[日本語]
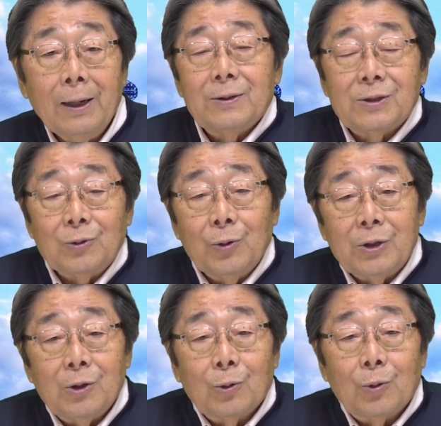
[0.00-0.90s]
すご
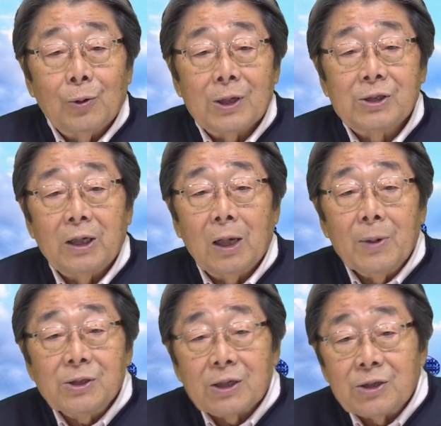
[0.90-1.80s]
い記録を出した
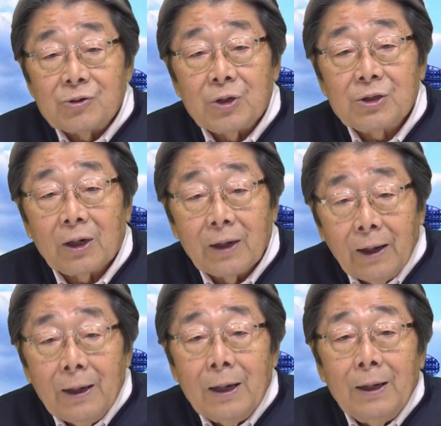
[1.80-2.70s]
山下選手でしたっけ、